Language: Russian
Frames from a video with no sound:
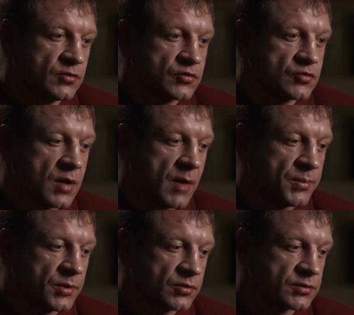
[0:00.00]
что
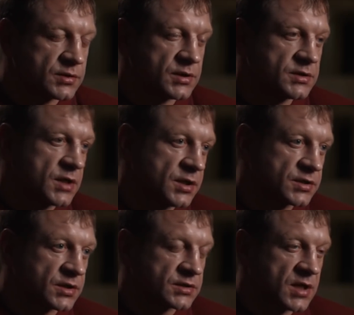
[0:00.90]
копнешь, не сядешь
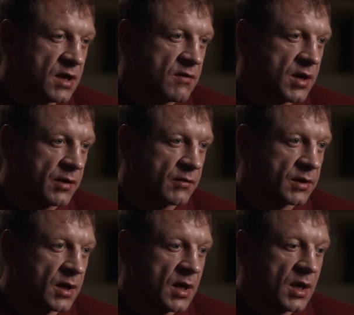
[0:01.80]
разговаривать.
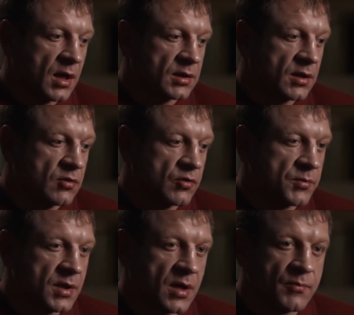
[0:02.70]
Она,
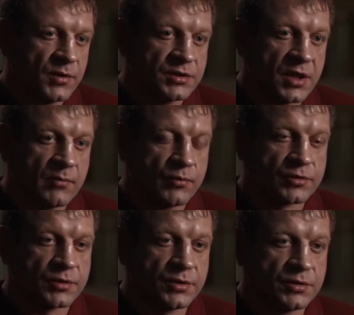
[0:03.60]
кроме как мычать,
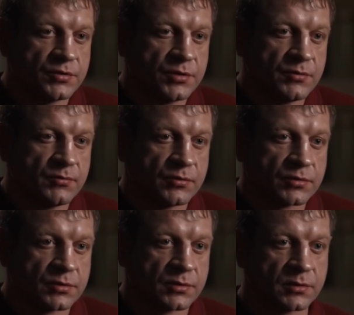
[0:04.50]
больше ничего не может.